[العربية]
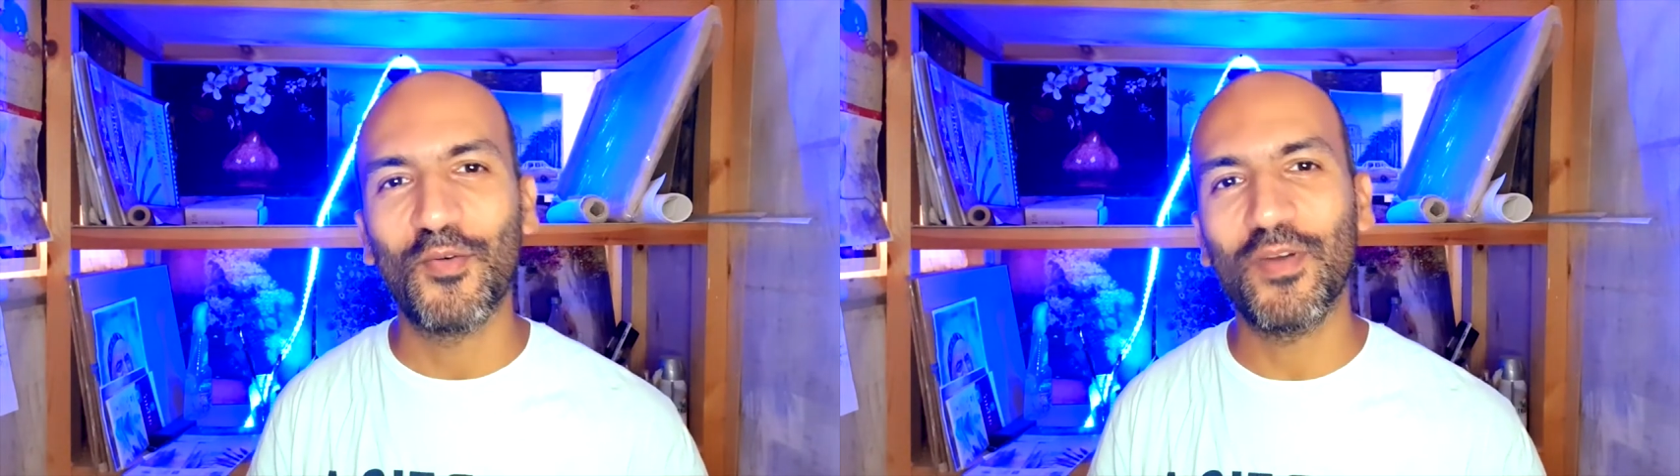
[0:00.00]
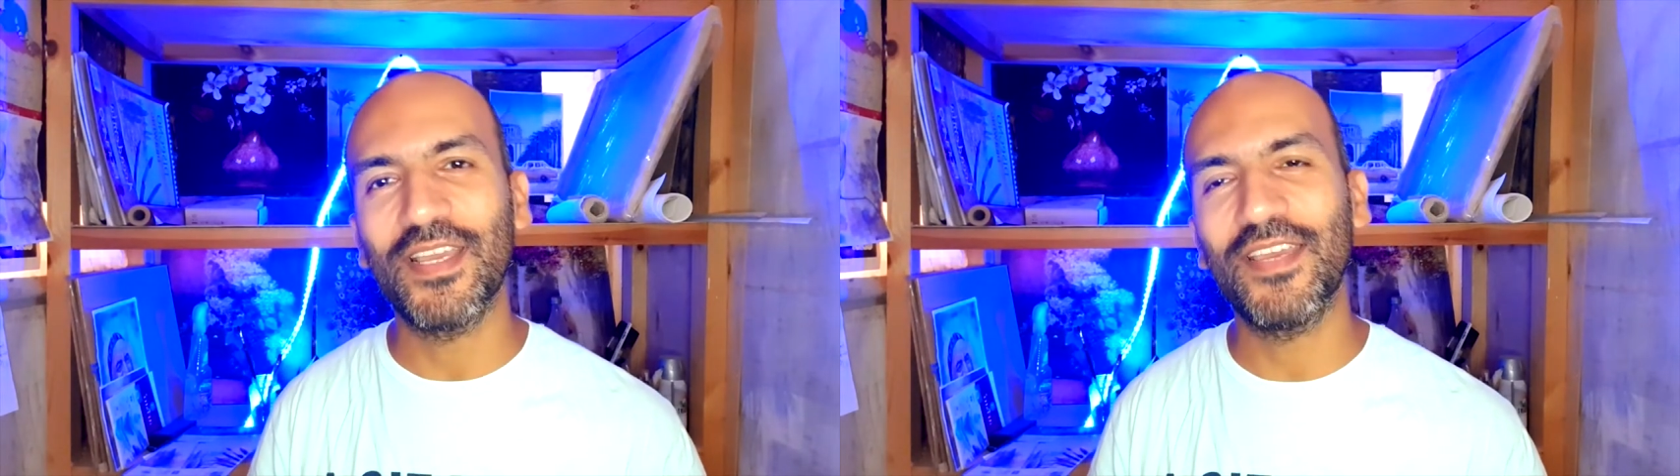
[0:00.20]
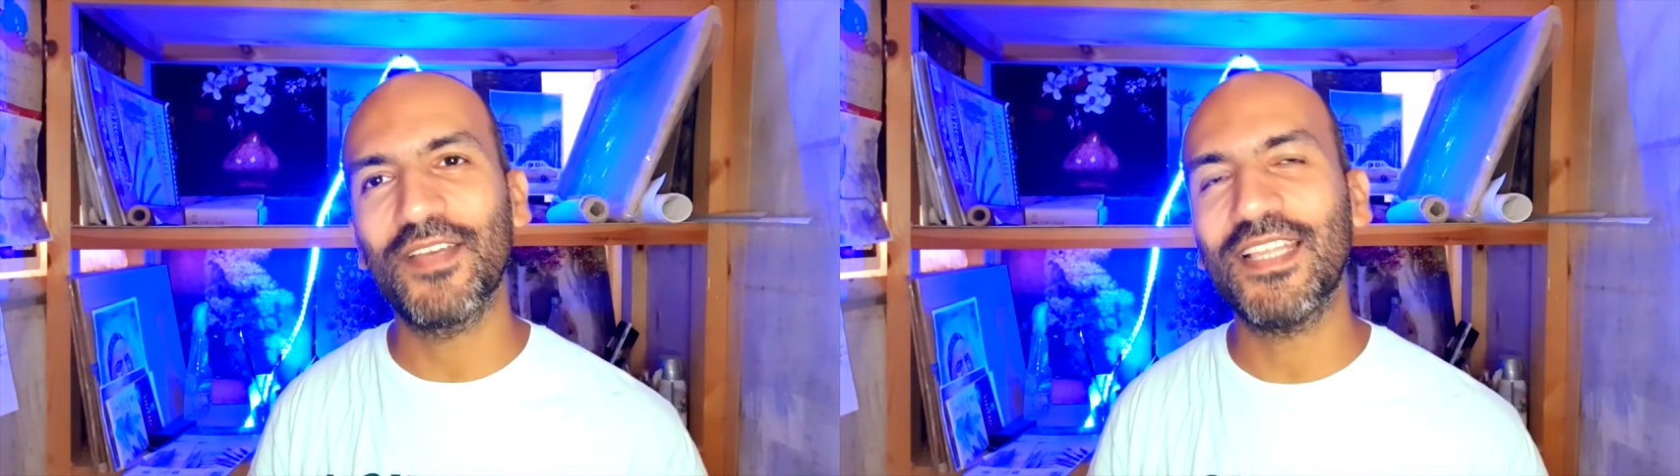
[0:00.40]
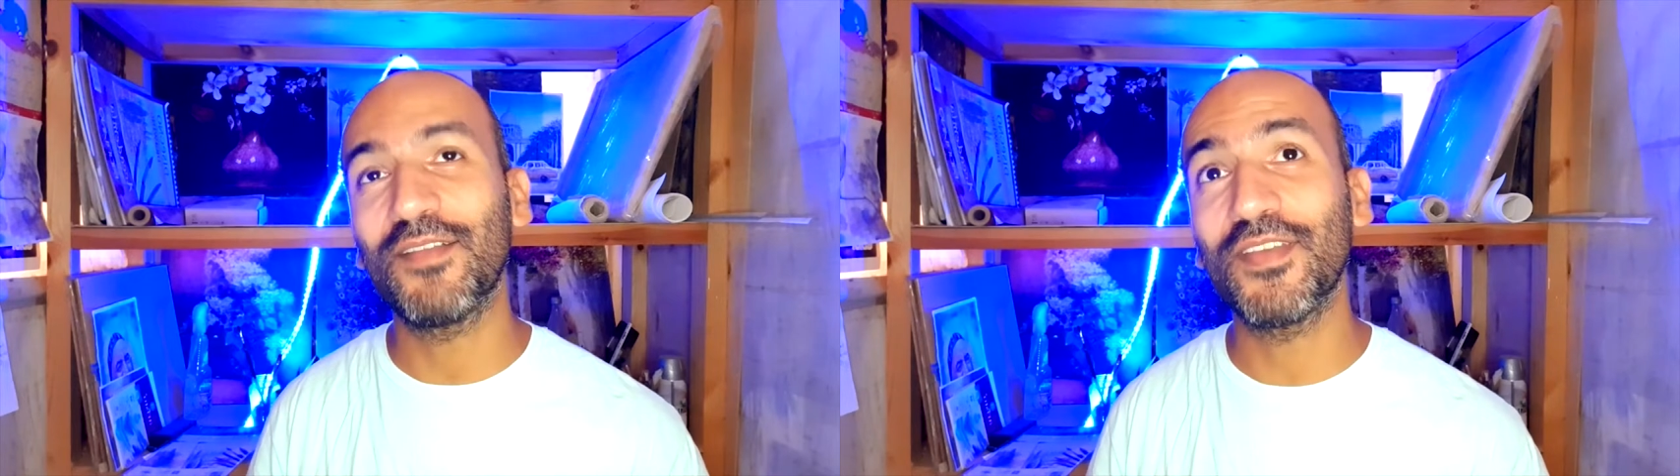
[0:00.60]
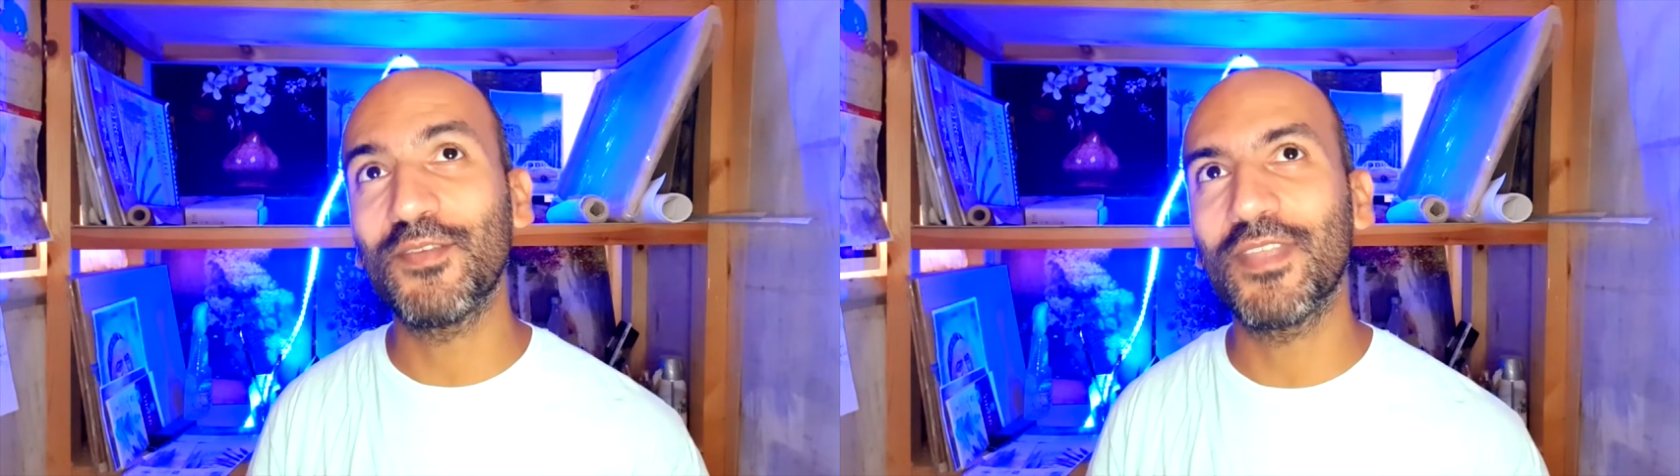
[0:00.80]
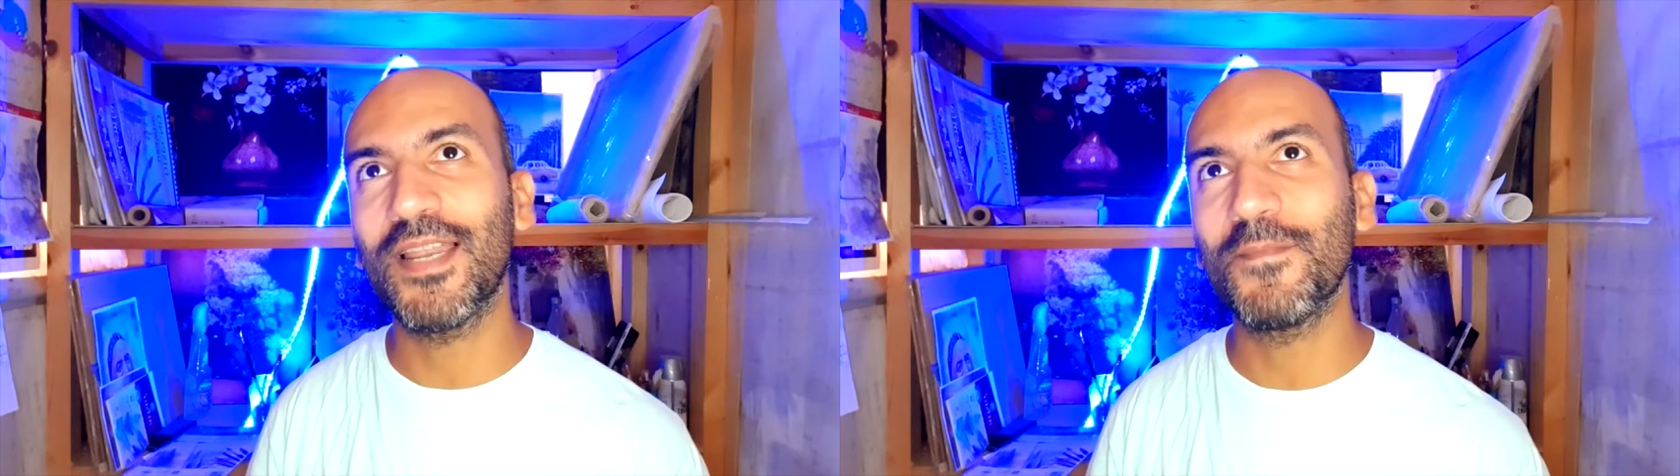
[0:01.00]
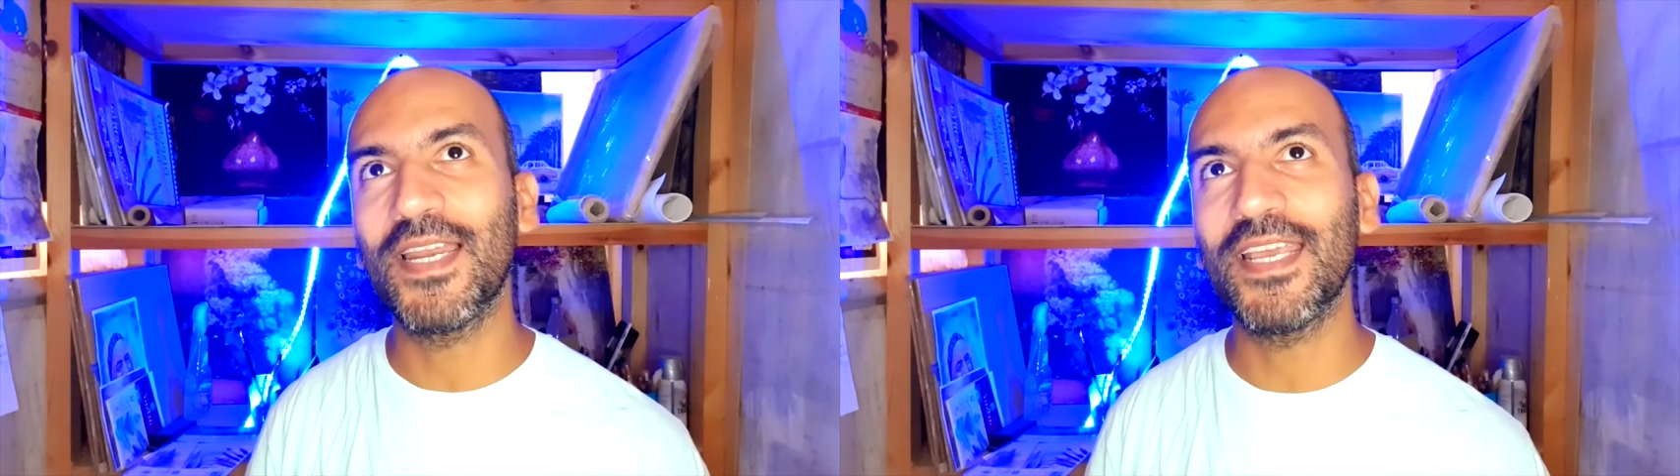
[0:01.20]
وفتحت الفيديو ده لما